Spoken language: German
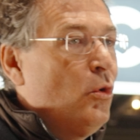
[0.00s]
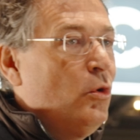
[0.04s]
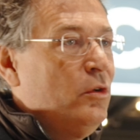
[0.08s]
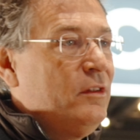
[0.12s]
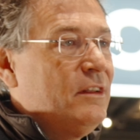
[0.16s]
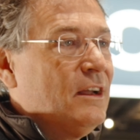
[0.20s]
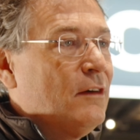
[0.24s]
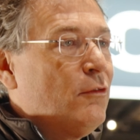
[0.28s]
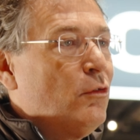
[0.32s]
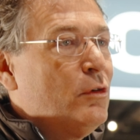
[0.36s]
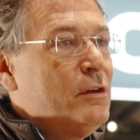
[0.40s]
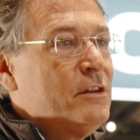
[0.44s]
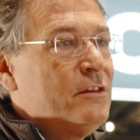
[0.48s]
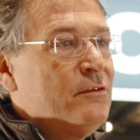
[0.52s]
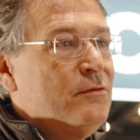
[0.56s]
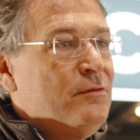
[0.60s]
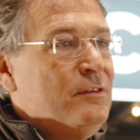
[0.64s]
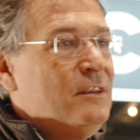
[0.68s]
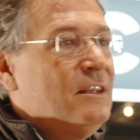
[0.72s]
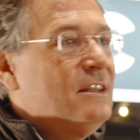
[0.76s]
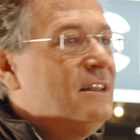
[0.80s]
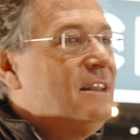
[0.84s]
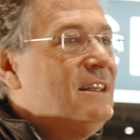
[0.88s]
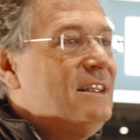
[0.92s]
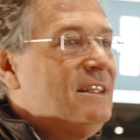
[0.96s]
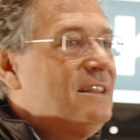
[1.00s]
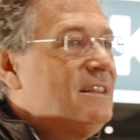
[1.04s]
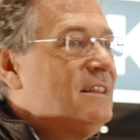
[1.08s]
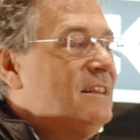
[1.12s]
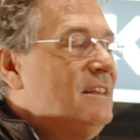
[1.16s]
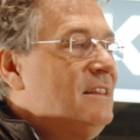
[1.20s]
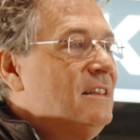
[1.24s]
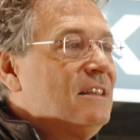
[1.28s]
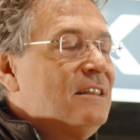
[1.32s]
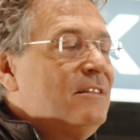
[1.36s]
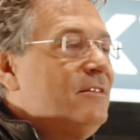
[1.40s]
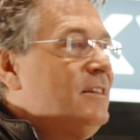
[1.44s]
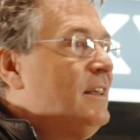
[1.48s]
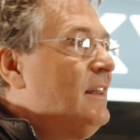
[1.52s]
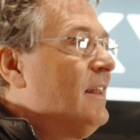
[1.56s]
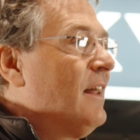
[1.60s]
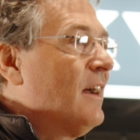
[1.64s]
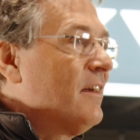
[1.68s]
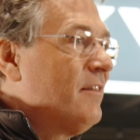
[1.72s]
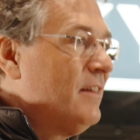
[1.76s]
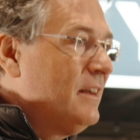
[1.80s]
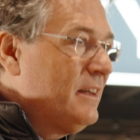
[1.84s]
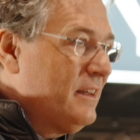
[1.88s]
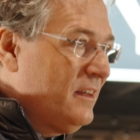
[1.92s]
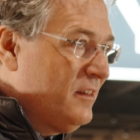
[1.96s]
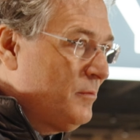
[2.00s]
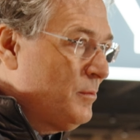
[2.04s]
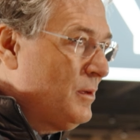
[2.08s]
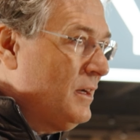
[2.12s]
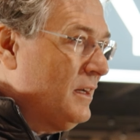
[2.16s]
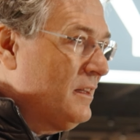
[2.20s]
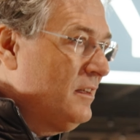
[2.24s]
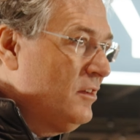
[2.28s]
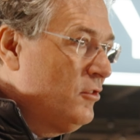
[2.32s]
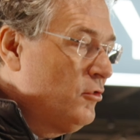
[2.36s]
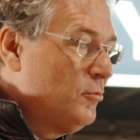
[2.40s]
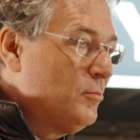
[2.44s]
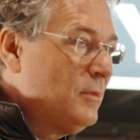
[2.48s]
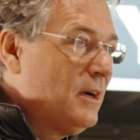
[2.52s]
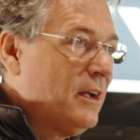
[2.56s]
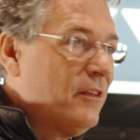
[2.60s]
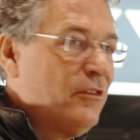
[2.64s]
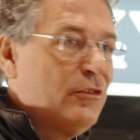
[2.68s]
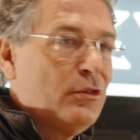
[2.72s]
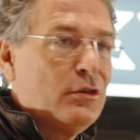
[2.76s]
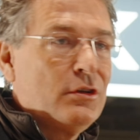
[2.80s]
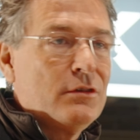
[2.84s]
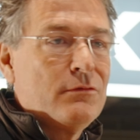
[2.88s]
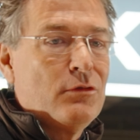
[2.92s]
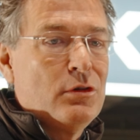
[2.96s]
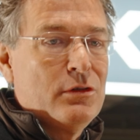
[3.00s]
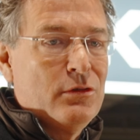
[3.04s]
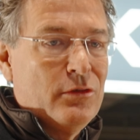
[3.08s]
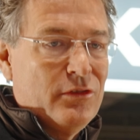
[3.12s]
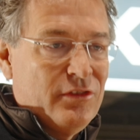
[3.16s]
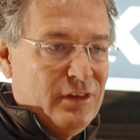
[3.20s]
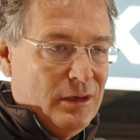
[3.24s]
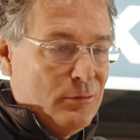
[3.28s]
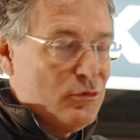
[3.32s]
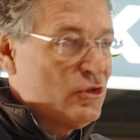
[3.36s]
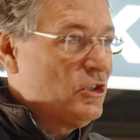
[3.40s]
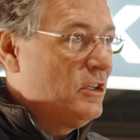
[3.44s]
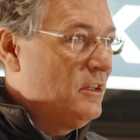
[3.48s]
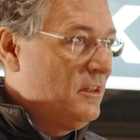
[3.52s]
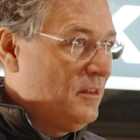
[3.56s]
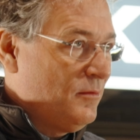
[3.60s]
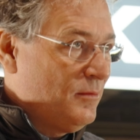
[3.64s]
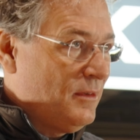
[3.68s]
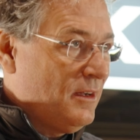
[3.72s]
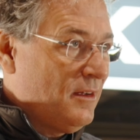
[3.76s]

Und da wollten wir nicht irgendwie ein langweiliges Praktikum machen, sondern wollten uns selbstständig